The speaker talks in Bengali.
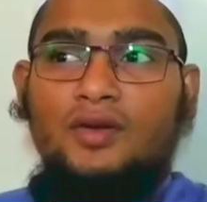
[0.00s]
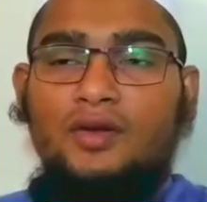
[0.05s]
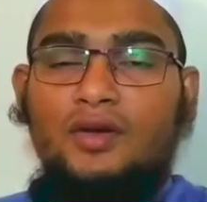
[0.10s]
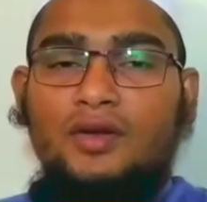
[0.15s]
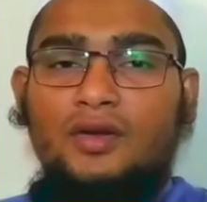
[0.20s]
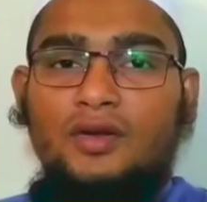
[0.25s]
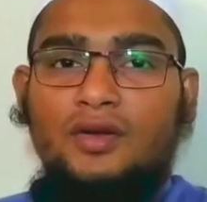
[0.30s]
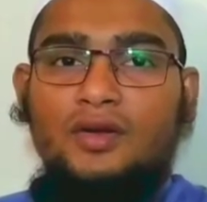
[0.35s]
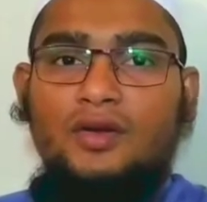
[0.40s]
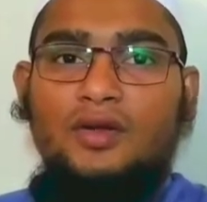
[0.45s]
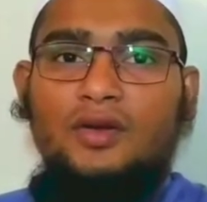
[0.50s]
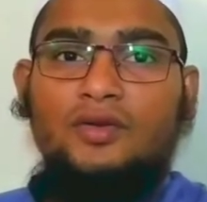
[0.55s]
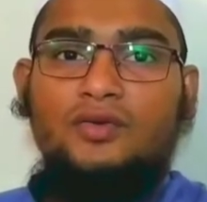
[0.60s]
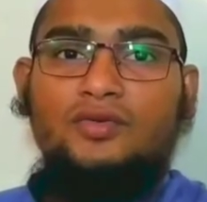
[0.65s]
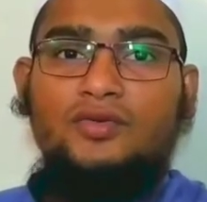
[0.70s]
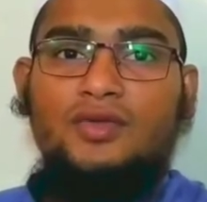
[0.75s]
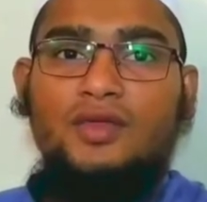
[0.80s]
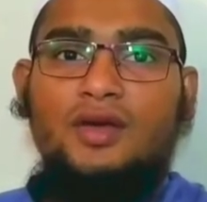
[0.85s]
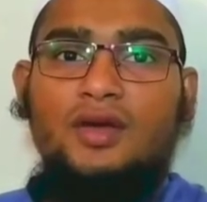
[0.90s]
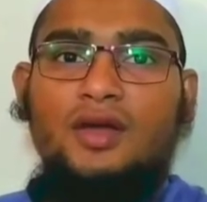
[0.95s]
قال الله
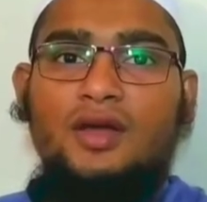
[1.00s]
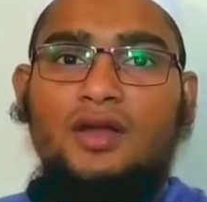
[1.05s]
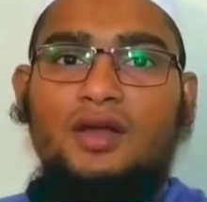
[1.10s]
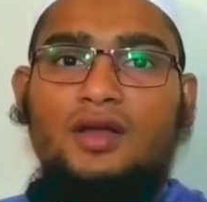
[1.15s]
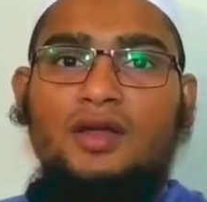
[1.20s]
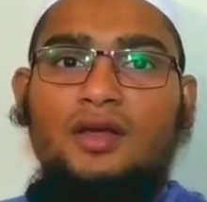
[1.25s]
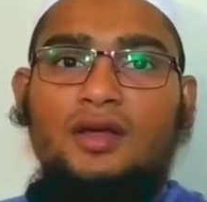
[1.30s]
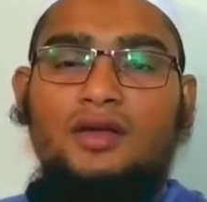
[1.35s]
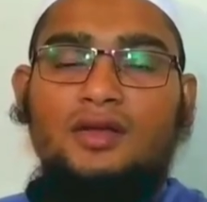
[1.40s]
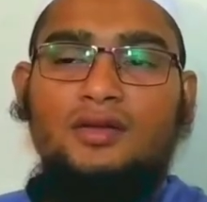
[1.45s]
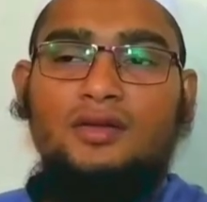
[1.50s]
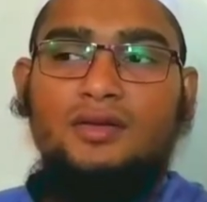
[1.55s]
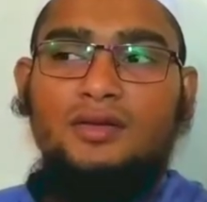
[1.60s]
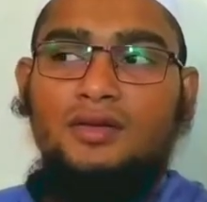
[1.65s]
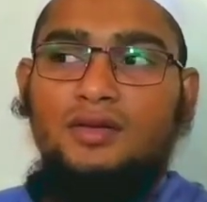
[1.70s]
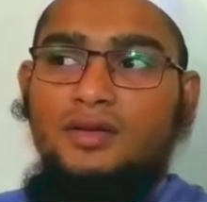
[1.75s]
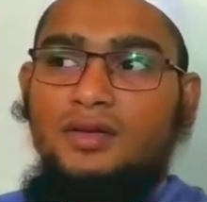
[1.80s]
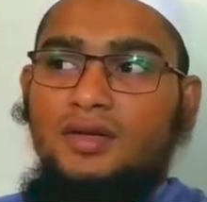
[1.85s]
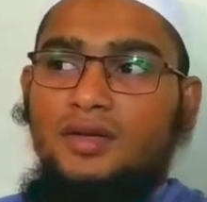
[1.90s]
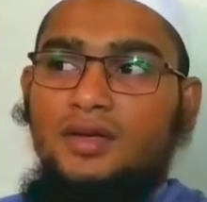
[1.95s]
تعالى
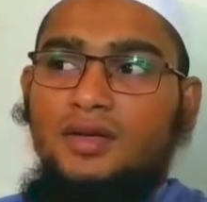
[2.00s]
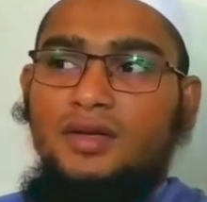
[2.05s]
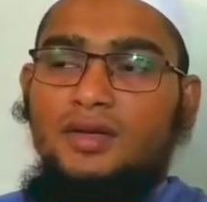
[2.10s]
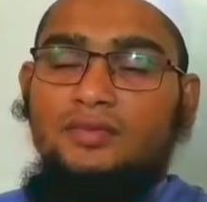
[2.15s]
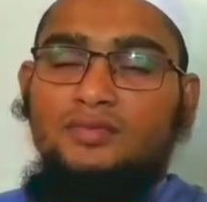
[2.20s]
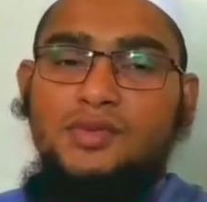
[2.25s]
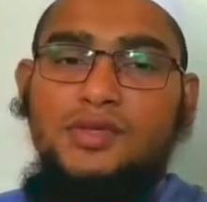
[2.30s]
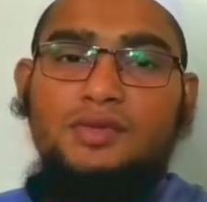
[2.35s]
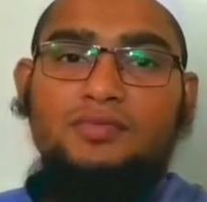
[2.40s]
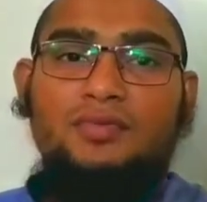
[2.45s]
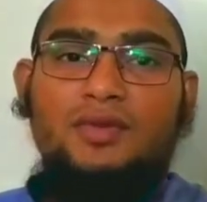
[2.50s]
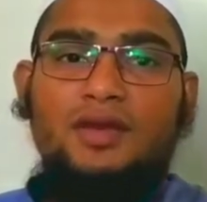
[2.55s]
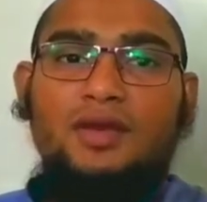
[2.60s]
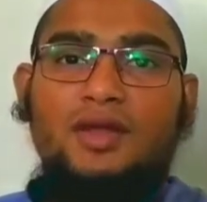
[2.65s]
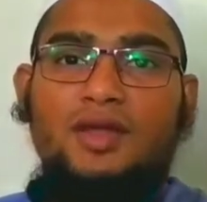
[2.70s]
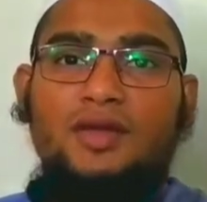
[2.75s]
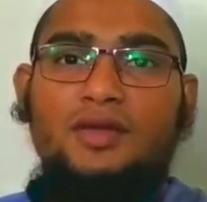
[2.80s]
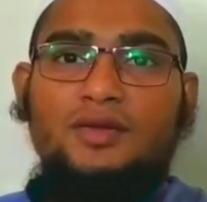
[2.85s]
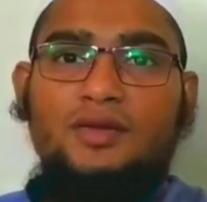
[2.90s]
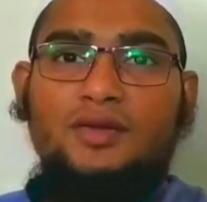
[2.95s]
بسم
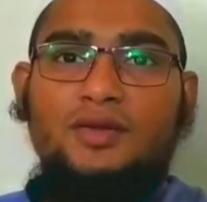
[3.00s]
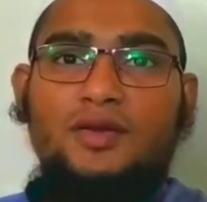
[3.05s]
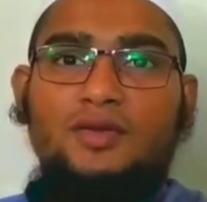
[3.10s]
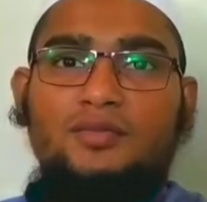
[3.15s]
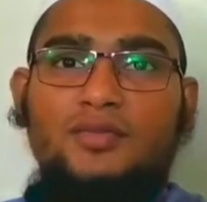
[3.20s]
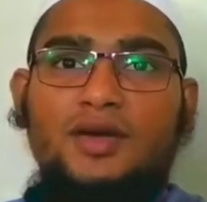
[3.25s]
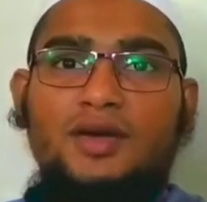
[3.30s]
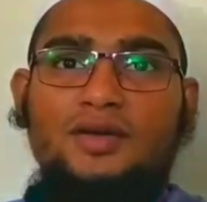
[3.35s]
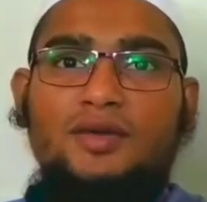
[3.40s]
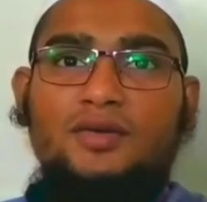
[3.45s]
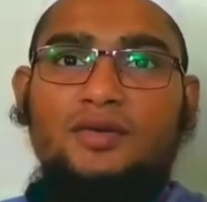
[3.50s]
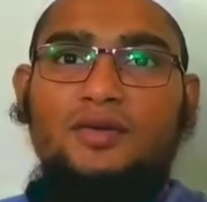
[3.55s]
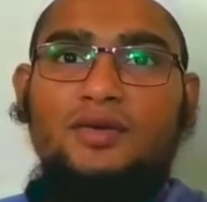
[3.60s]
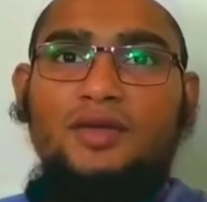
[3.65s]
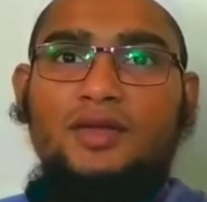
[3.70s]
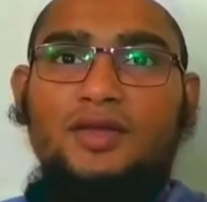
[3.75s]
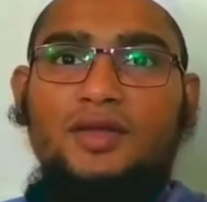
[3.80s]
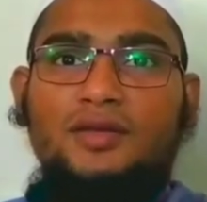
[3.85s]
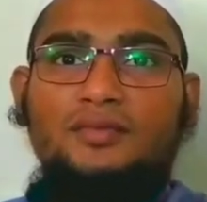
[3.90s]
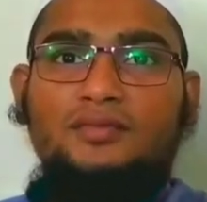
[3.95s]
الله الرحمن
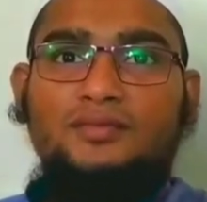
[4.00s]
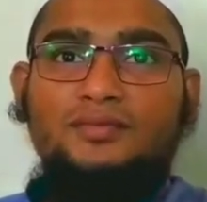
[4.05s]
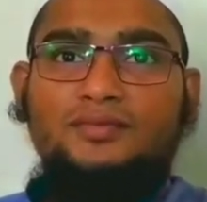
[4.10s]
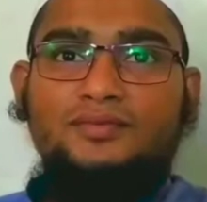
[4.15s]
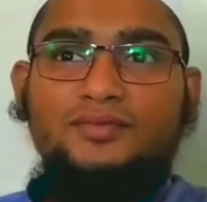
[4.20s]
الرحيم